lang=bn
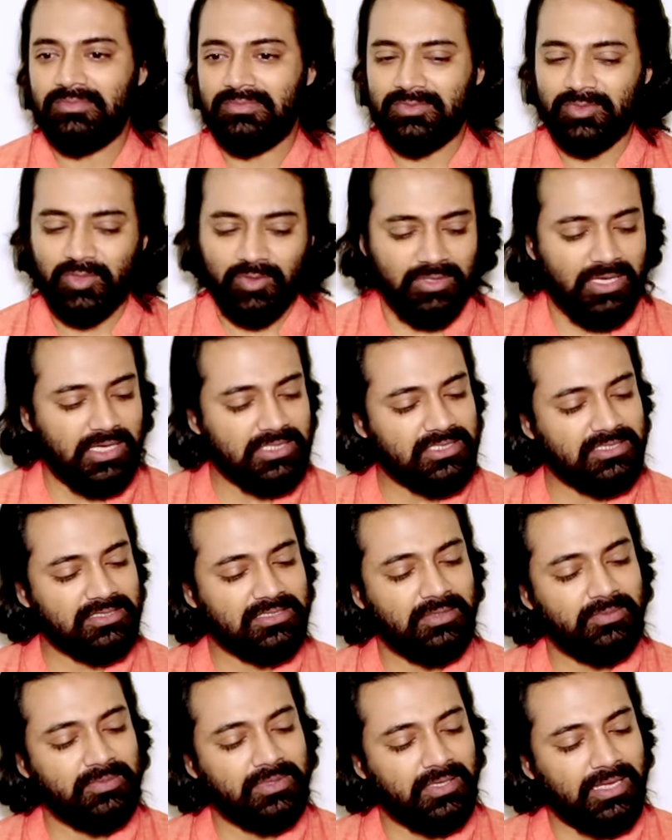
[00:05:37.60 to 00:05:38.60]
যখন আসে
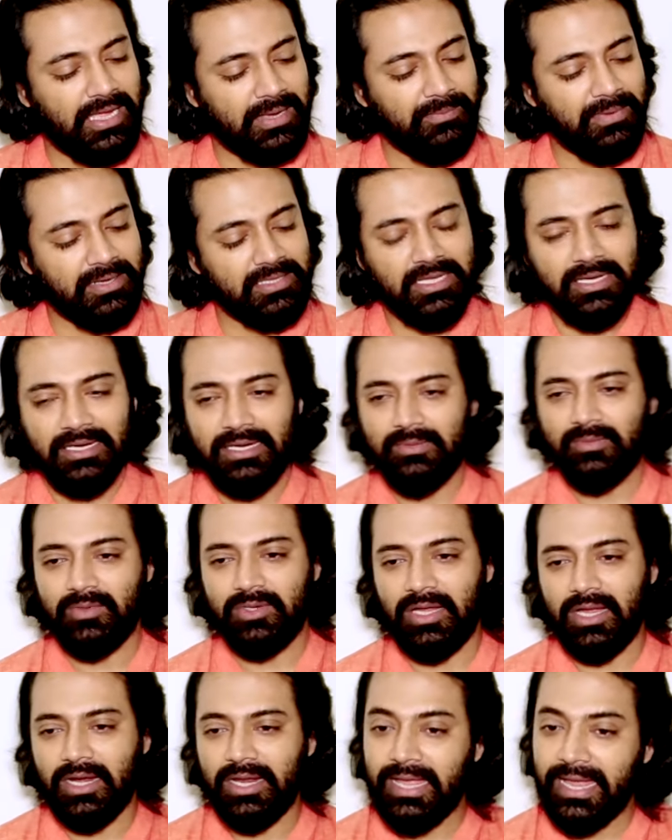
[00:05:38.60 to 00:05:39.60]
স্ক্রিপ্টটা একবার দেখলেই
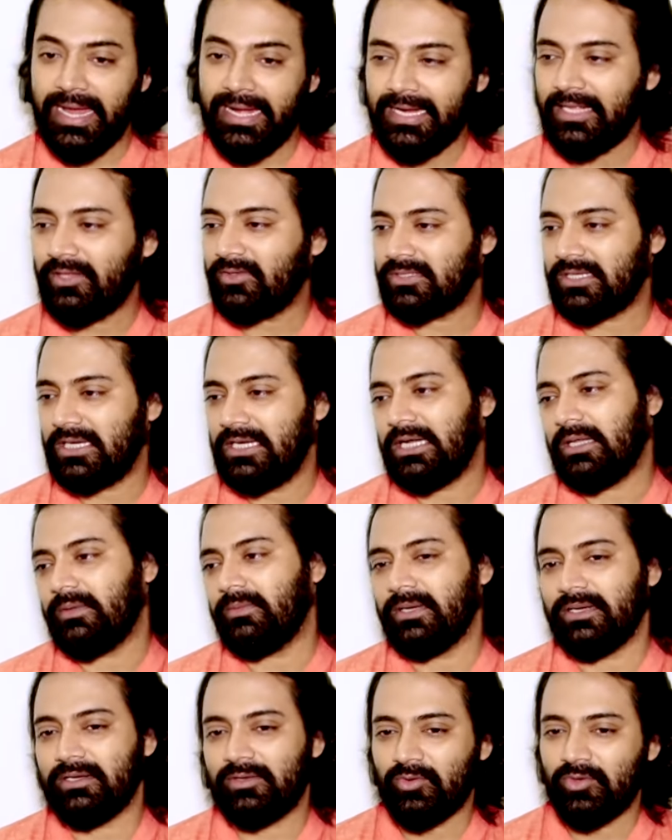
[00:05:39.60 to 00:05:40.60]
মনে হয় এটাই তো
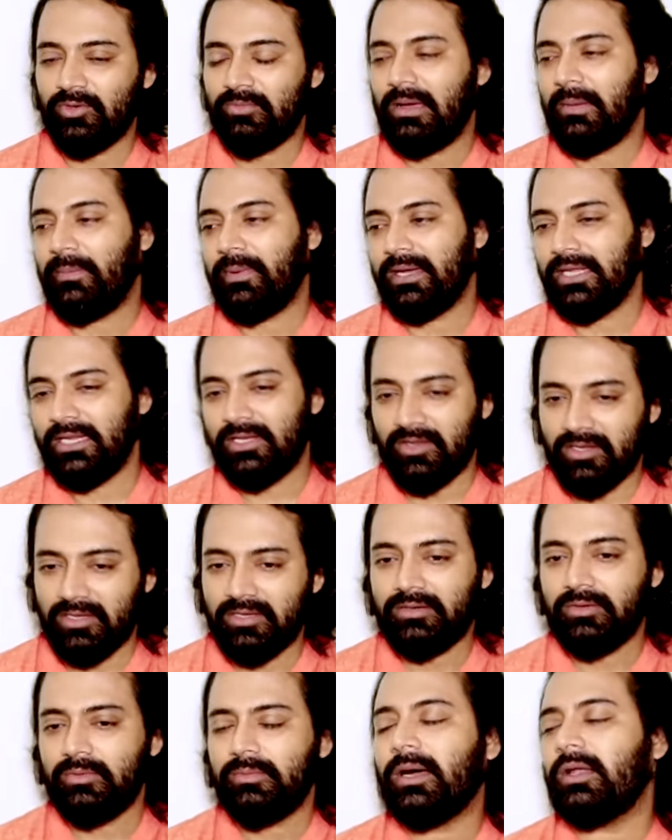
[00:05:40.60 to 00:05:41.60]
সেন্টিমেন্ট কোনো ব্যাপারই নয়
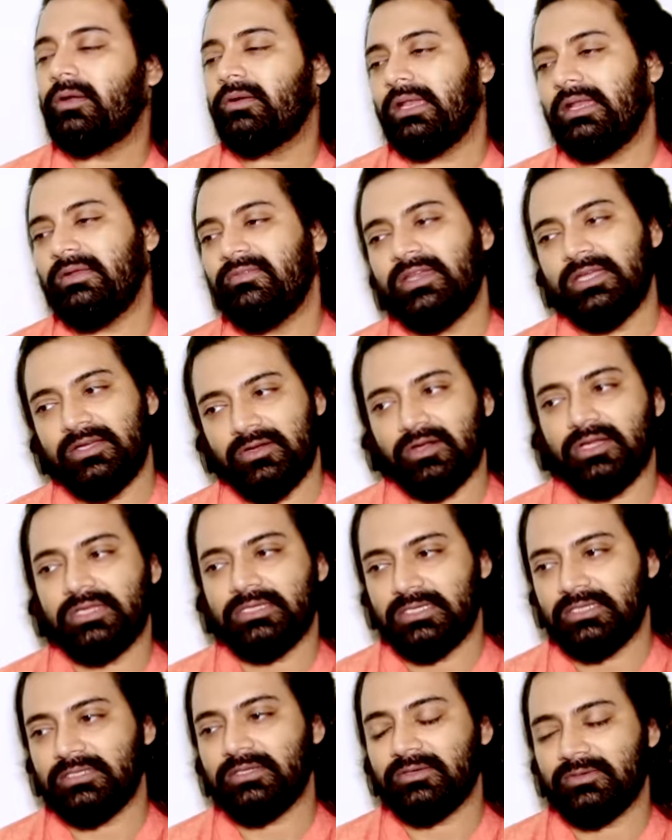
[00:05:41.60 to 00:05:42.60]
খুব ভালো ডেলিভারি করা
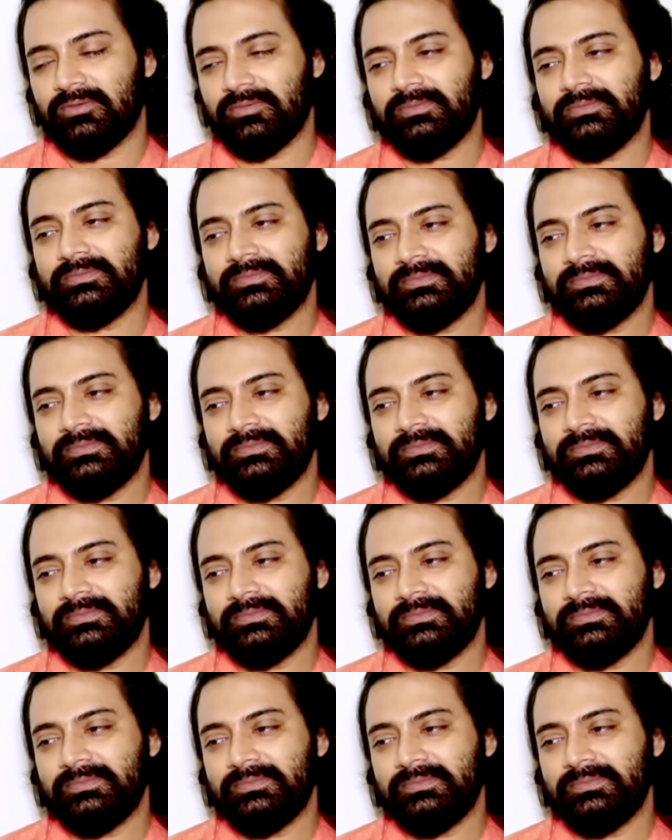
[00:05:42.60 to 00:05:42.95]
যায় তখন